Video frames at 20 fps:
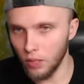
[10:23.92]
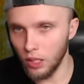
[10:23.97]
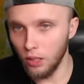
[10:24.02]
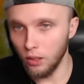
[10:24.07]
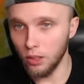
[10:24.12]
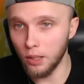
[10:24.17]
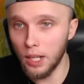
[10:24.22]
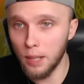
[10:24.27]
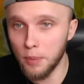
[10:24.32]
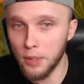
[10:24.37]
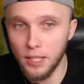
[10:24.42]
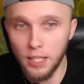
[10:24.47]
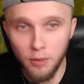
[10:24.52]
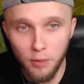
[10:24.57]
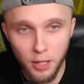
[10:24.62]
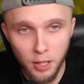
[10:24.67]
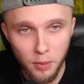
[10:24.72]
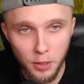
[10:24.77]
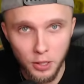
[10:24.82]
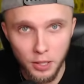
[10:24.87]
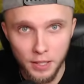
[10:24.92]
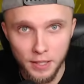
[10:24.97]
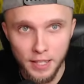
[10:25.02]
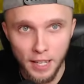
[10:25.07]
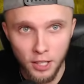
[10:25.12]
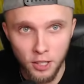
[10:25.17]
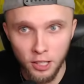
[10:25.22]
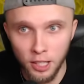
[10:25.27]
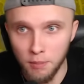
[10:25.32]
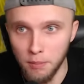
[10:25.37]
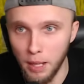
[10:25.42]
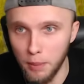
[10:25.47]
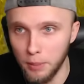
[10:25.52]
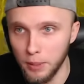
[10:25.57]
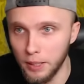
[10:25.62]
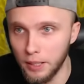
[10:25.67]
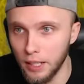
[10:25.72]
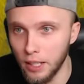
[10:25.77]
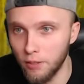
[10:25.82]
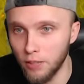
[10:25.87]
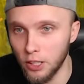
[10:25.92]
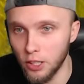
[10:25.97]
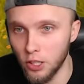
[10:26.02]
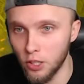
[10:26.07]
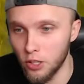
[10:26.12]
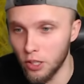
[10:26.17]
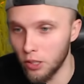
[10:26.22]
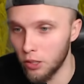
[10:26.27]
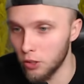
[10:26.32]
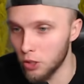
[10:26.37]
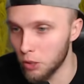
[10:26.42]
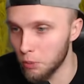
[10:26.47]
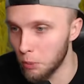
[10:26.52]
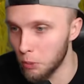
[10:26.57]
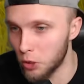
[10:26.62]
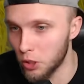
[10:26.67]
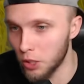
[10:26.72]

Dobra, postawmy sobie jeszcze znacznik mapy, tak w razie czego, żebym